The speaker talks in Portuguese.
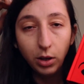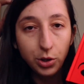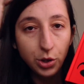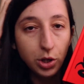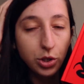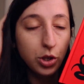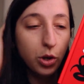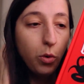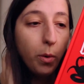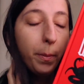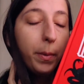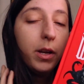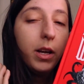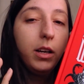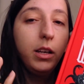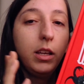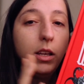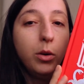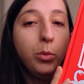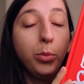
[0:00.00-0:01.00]
Então a gente acompanha
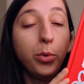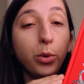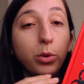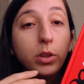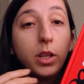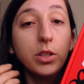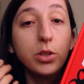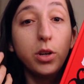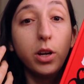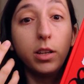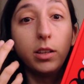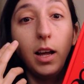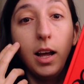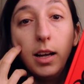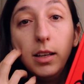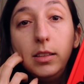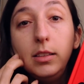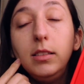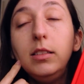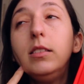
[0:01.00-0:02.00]
aqui um pouco da história da
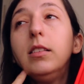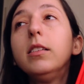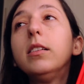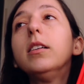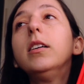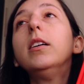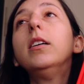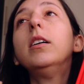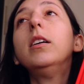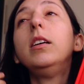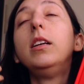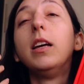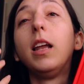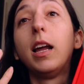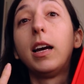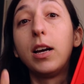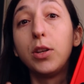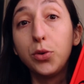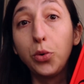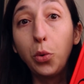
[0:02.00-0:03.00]
rainha, que
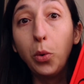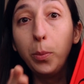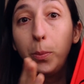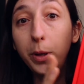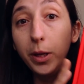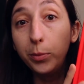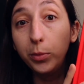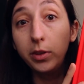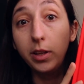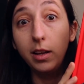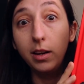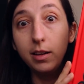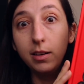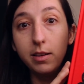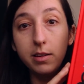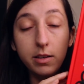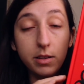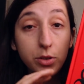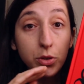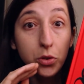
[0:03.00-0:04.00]
ela casou com o primo dela,
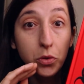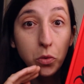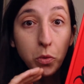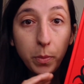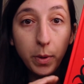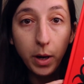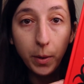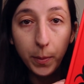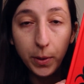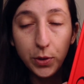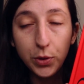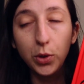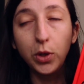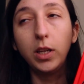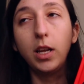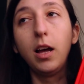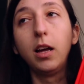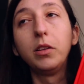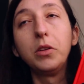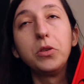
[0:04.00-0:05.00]
ela era super
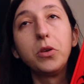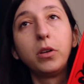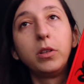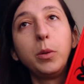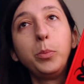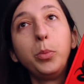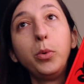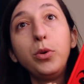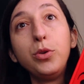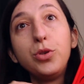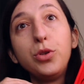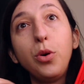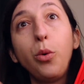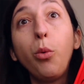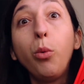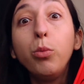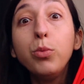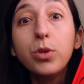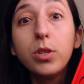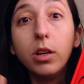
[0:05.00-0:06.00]
apaixonada, só que depois de
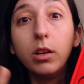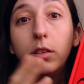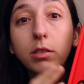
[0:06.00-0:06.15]
alguns